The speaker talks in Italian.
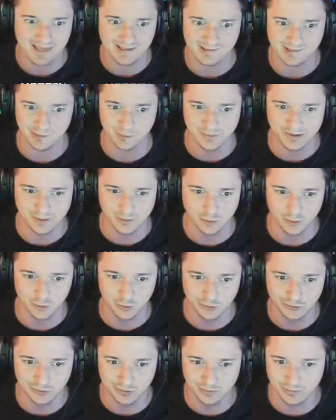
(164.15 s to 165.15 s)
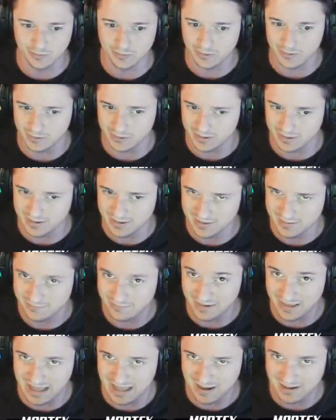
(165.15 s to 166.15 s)
e soprattutto poi
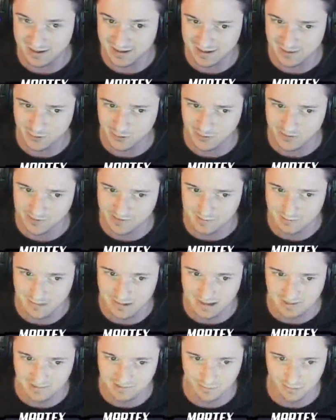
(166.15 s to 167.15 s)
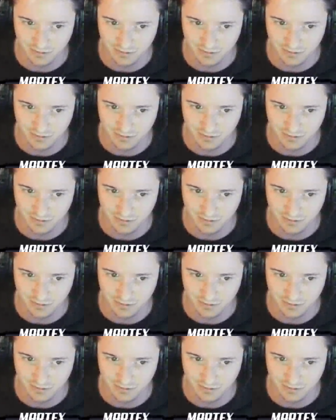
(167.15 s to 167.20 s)
vediamo che cosa abbiamo